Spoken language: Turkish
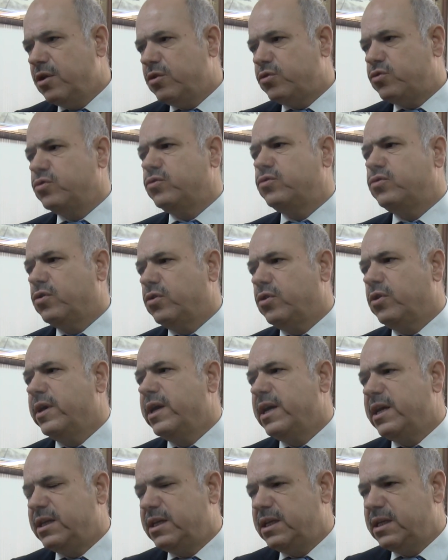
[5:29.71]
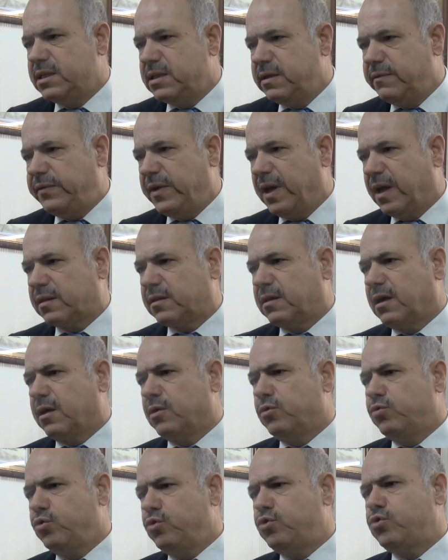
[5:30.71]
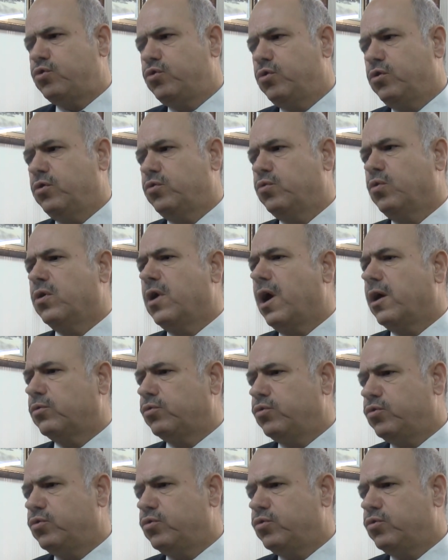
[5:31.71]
Çünkü girdi fiyatları düştü, dolar